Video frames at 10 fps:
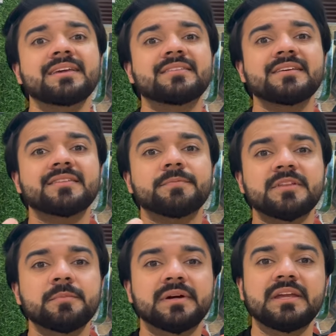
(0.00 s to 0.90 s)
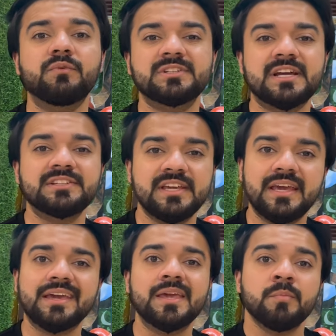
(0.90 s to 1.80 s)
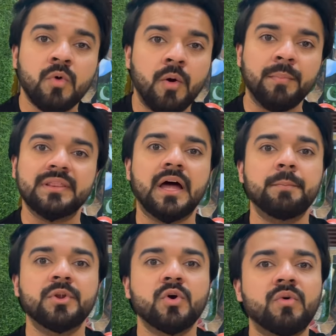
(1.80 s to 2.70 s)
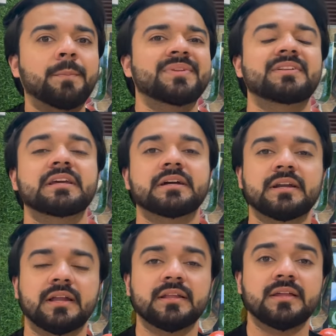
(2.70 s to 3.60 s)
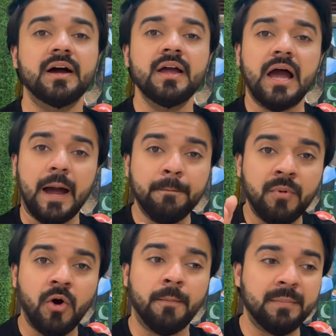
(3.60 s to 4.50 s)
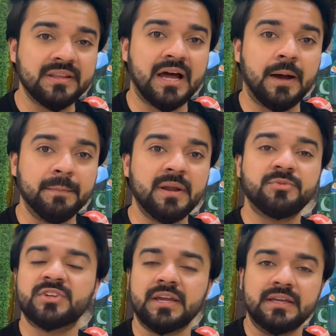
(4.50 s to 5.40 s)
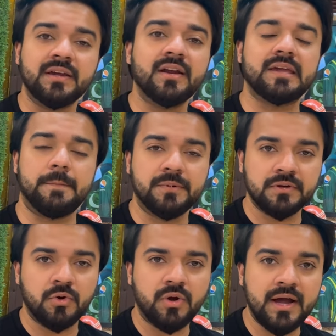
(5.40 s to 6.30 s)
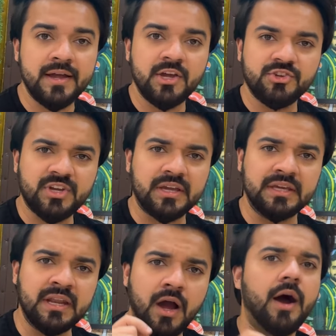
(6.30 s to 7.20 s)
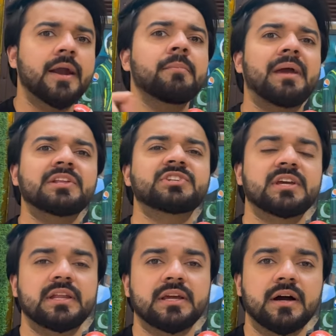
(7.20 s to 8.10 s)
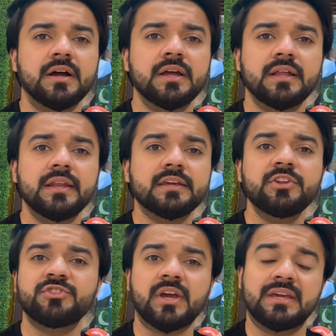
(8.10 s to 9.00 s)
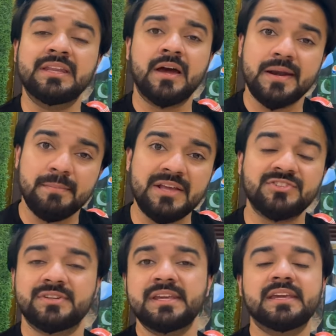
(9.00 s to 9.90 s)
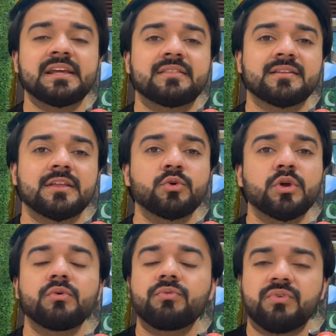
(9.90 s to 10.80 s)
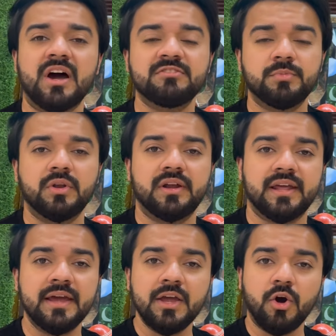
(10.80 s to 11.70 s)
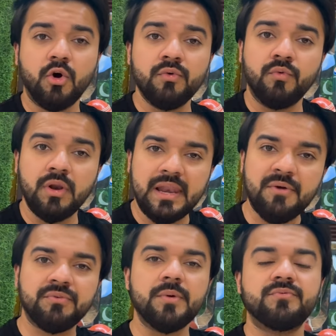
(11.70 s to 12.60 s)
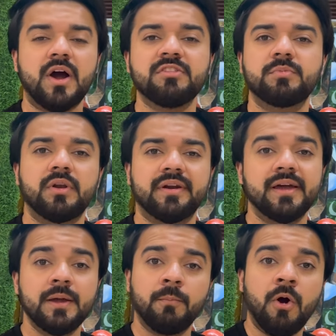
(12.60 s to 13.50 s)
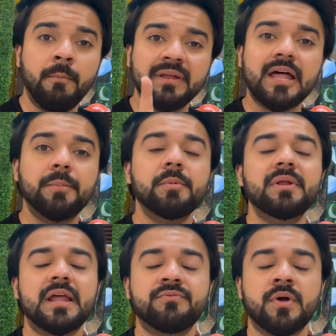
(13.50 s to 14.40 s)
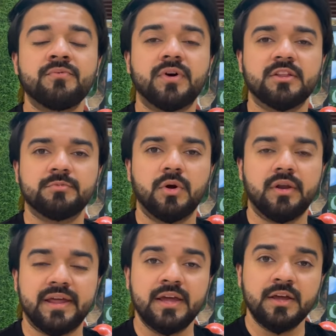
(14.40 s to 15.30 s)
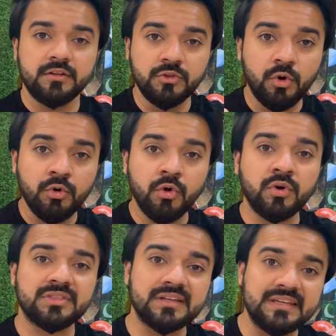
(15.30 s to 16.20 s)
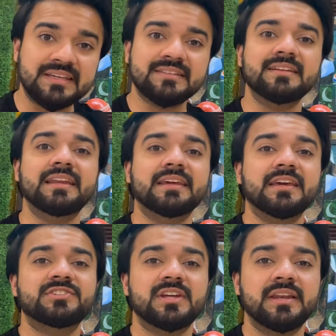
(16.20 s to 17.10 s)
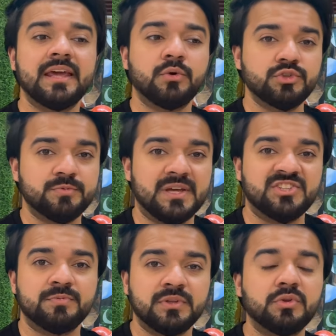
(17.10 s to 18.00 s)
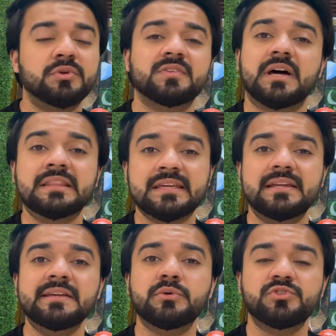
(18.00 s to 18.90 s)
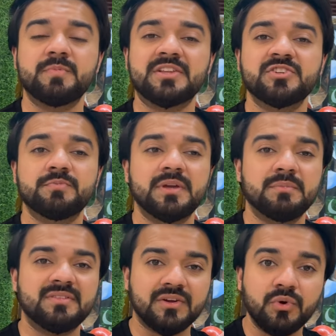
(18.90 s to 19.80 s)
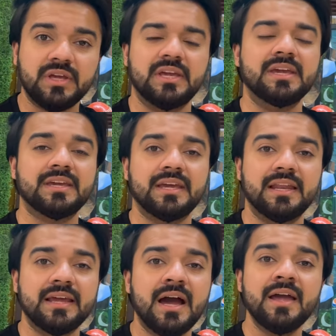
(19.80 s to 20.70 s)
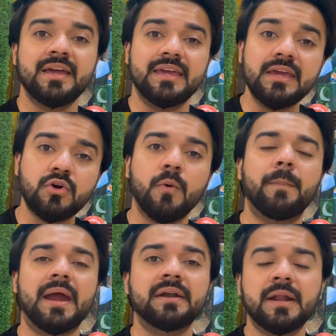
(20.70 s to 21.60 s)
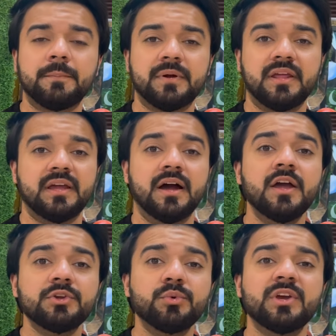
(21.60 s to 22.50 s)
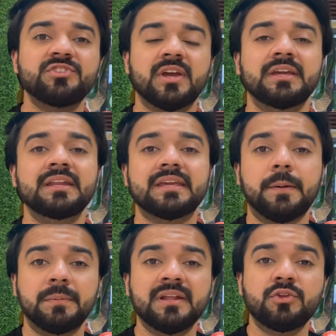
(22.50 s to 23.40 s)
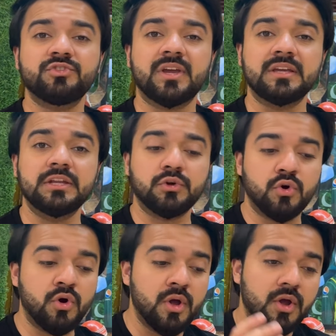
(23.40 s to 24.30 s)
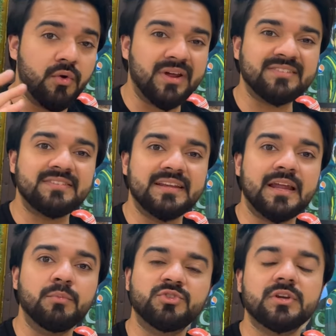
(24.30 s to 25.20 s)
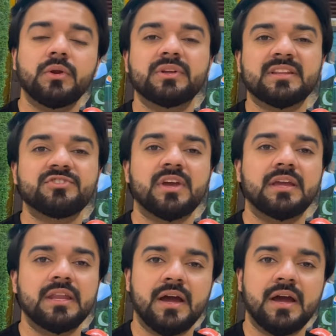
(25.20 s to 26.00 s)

इसकी सबसे बड़ी वजह यह है कि मोहम्मद आमिर को वापस लेकर आना था अब मोहम्मद आमिर अब शाहीन अगर कैप्टन होगा शाहीन हर मैच खेलेगा लेकिन शाहीन हर मैच नहीं खेल सकता क्योंकि वो फास्ट बॉलर है और वो लेफ्ट आर्म फास्ट बॉलर है मोहम्मद आमिर भी लेफ्ट आर्म फास्ट बॉलर है दोनों को तरीके से लेके चल रहा है कुछ मैचेस में दोनों साथ खेलेंगे कुछ मैचेस में इनमें से कोई एक खेलेगा एक को बैठना पड़ेगा क्योंकि शाहीन कैप्टन है तो शाहीन को रेस्ट लेना मुश्किल हो जाता शाहीन ने